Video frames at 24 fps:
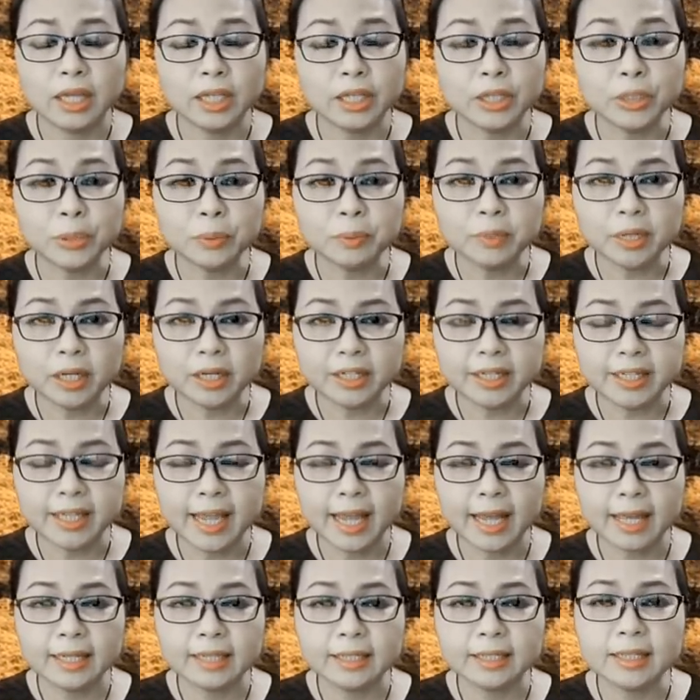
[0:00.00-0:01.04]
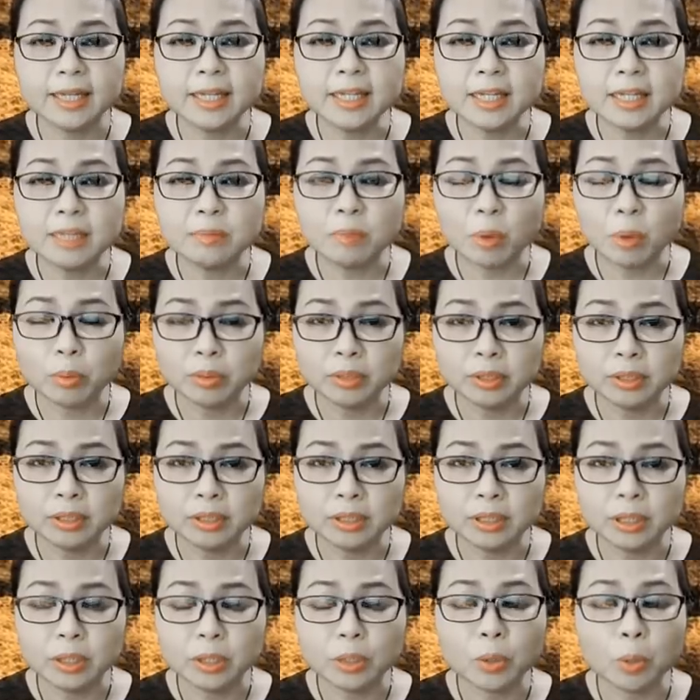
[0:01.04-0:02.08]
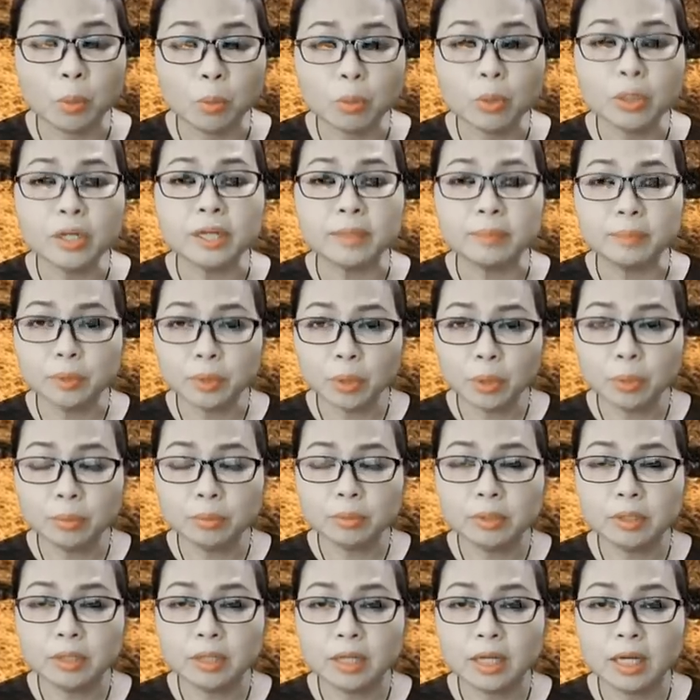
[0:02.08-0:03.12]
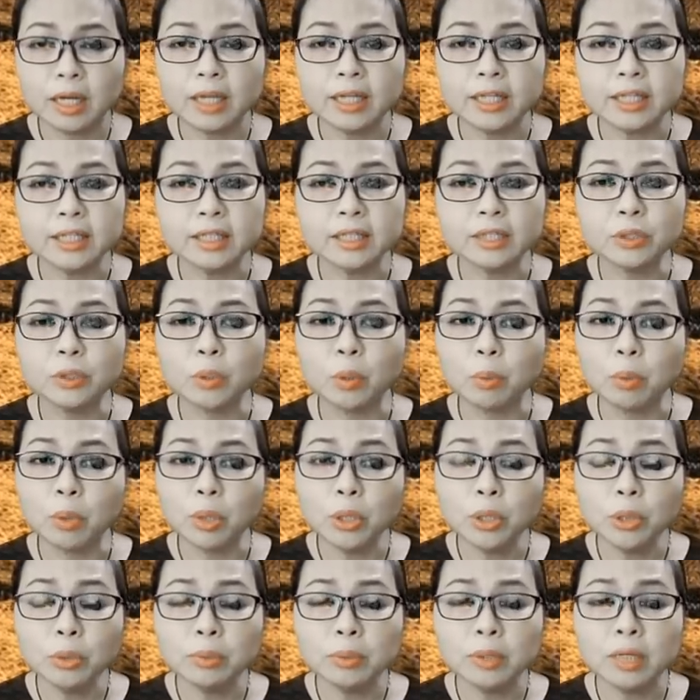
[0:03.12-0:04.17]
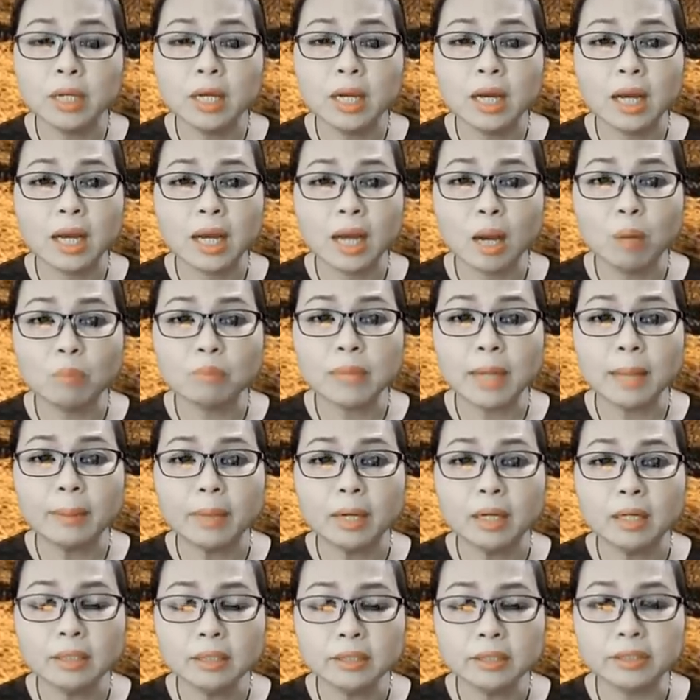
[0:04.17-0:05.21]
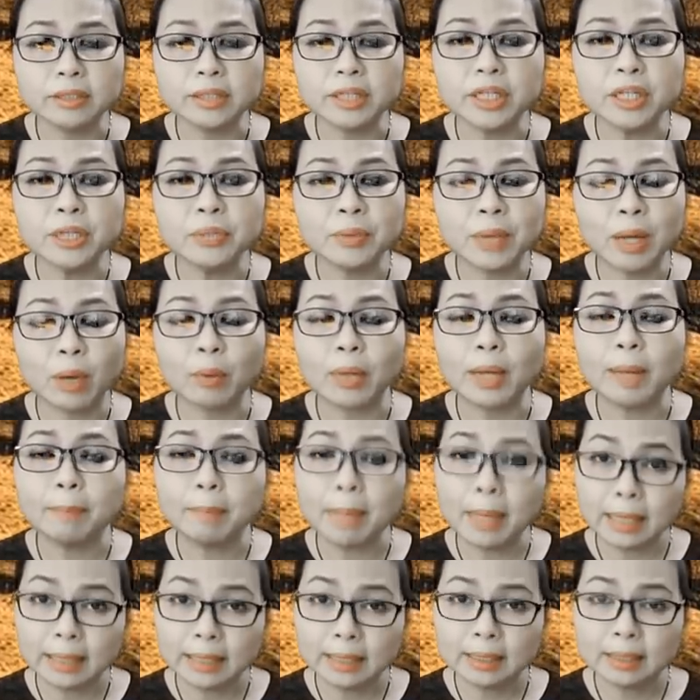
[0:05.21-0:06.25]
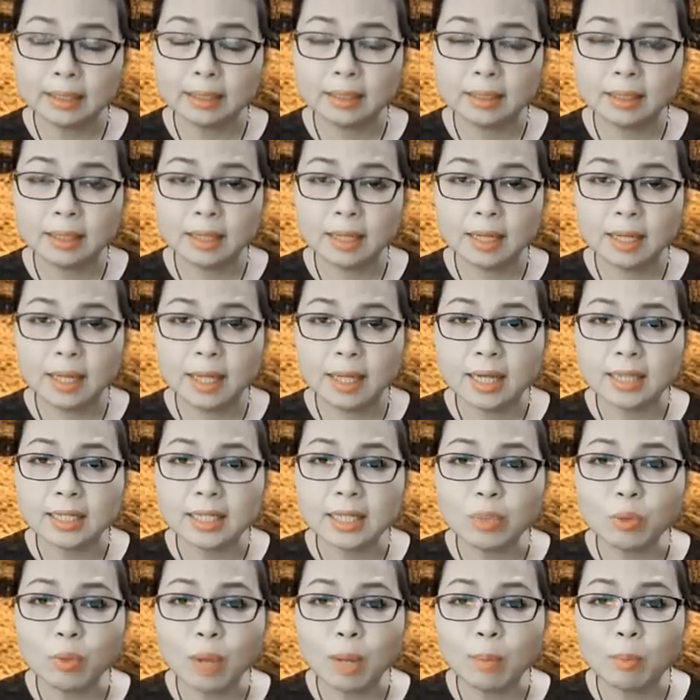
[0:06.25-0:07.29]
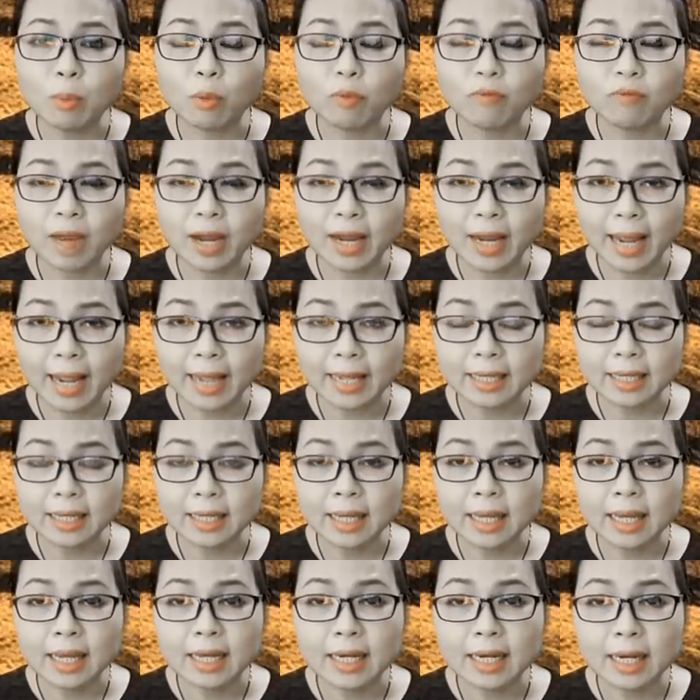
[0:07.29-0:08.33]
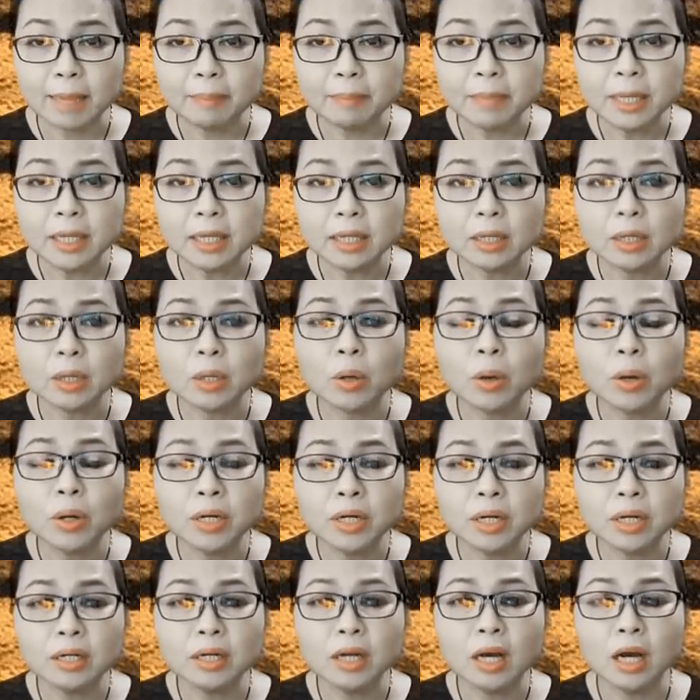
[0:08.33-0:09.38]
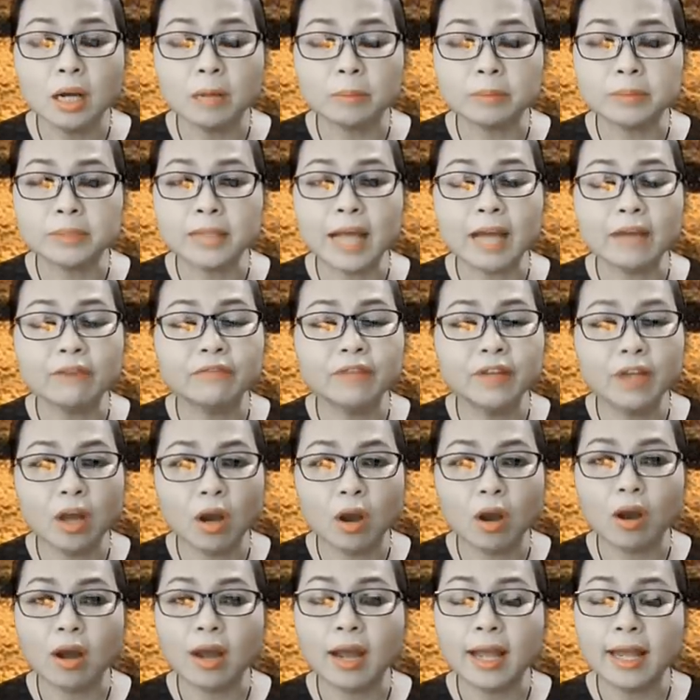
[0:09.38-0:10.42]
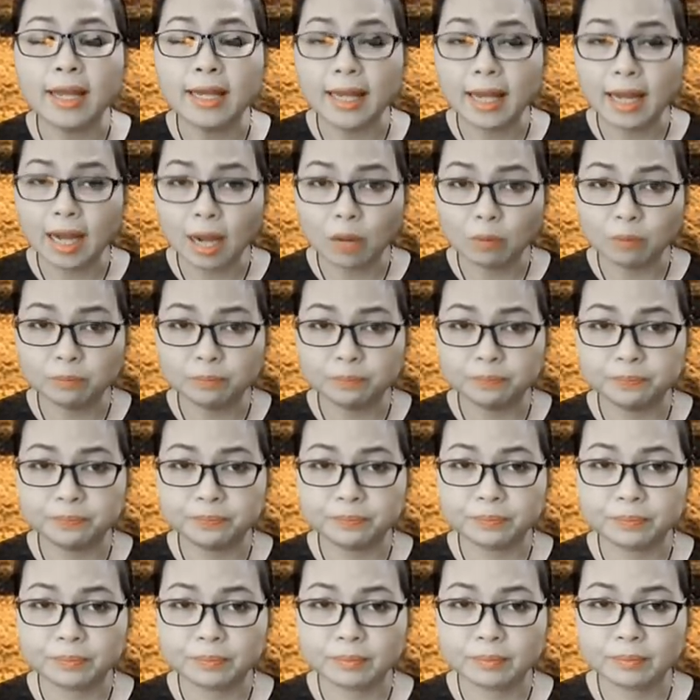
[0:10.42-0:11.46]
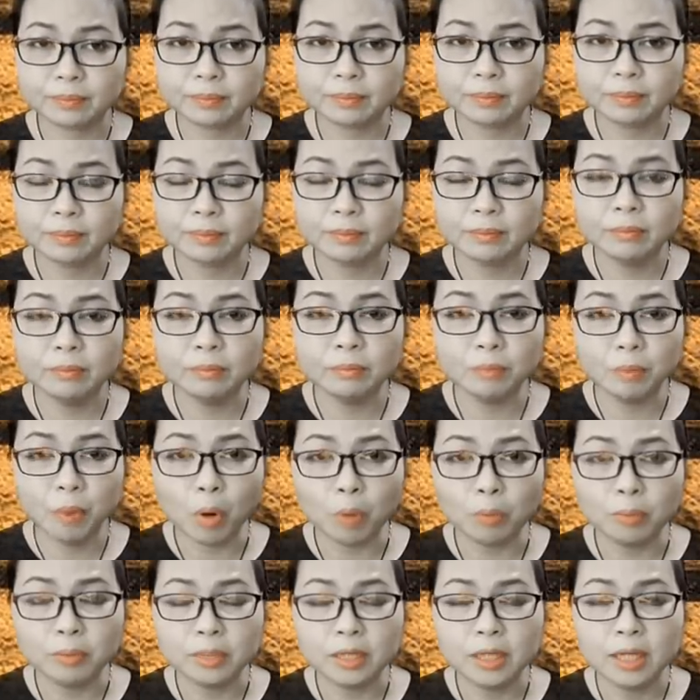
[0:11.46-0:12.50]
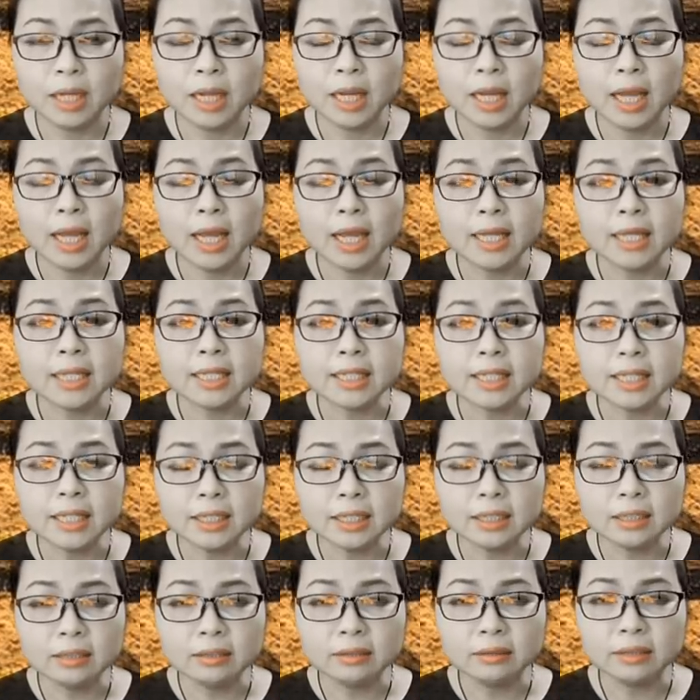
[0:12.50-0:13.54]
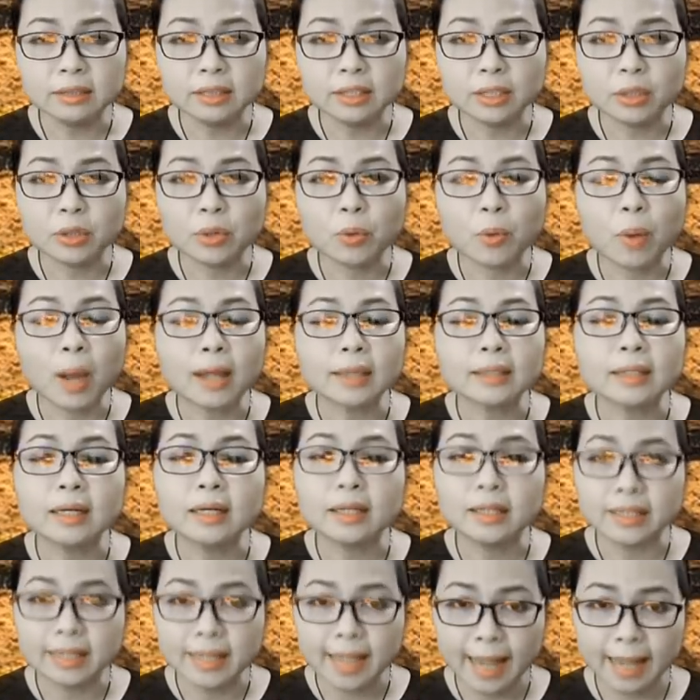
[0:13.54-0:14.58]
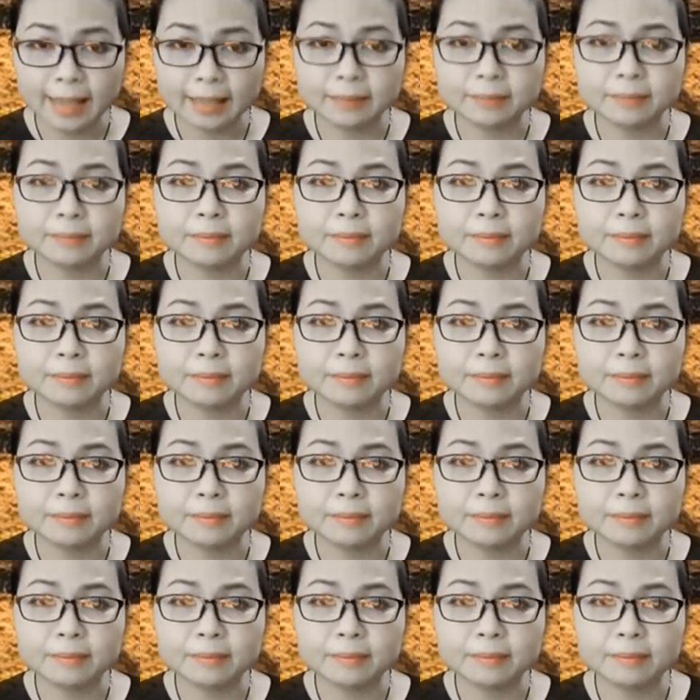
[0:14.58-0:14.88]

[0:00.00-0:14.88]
dùng thời gian để nhìn một người cũng có điểm tốt nhưng cũng có lúc không đáp ứng được yêu cầu cấp bách chỉ qua một vài ngày là biết có nên hợp tác với họ hay là không một nhìn người qua thời gian